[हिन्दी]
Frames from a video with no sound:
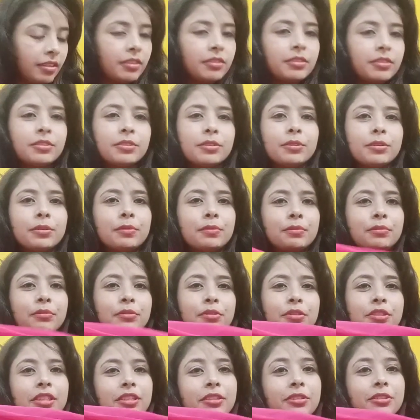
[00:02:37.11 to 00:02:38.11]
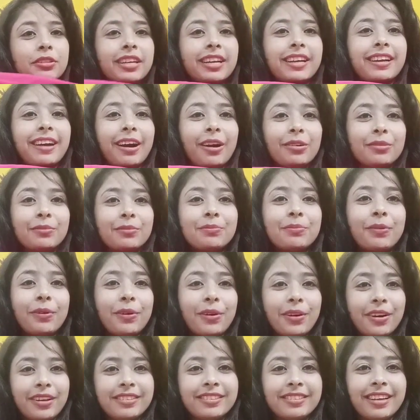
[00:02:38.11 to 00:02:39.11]
सो so, मुझे तो ये गाउन
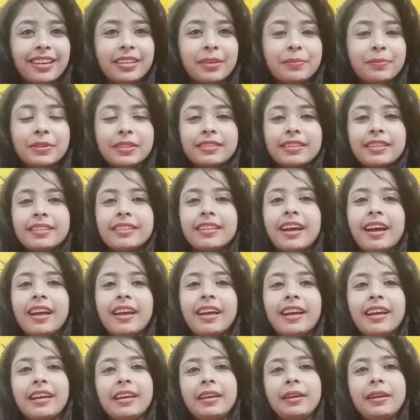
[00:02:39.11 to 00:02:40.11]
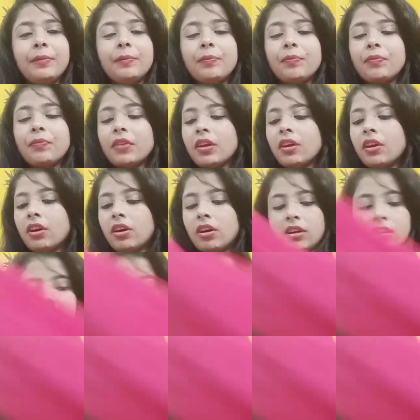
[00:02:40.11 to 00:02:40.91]
बहुत ज़्यादा पसंद आया है और